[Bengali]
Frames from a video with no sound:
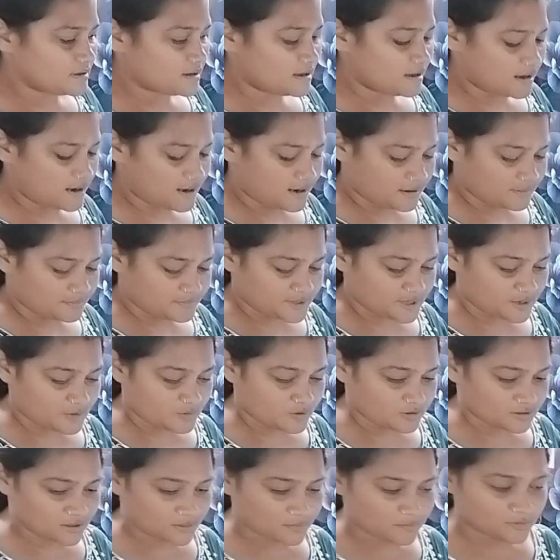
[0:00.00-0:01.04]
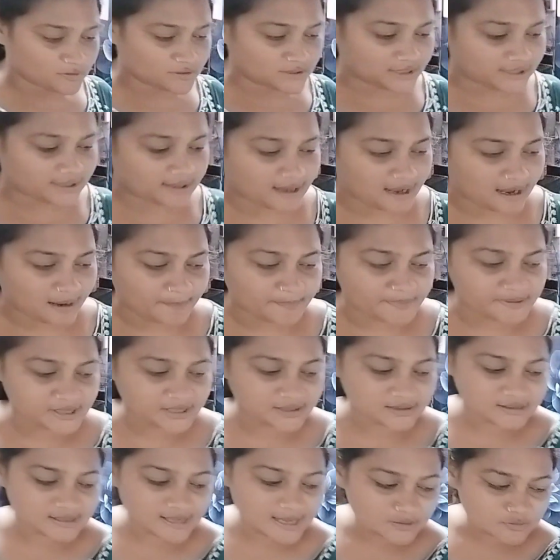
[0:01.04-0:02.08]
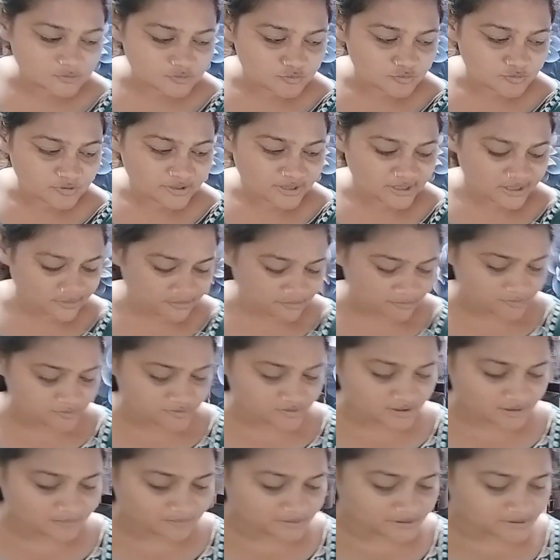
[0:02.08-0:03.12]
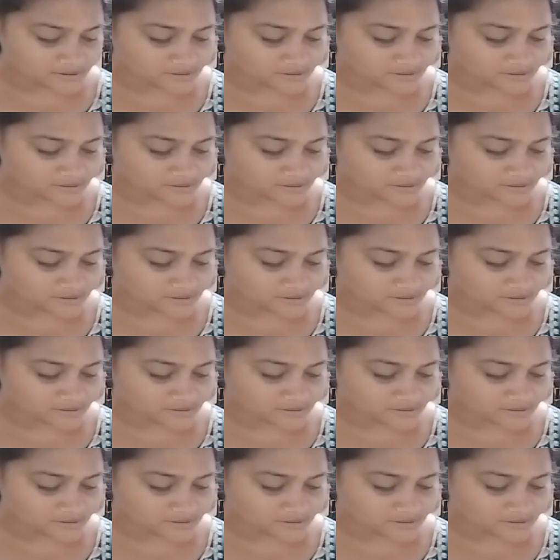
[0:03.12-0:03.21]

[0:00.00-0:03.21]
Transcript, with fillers: আর আমি না কথা বলতে গিয়ে হাঁপিয়ে যাচ্ছি এত শরীর খারাপ করছে না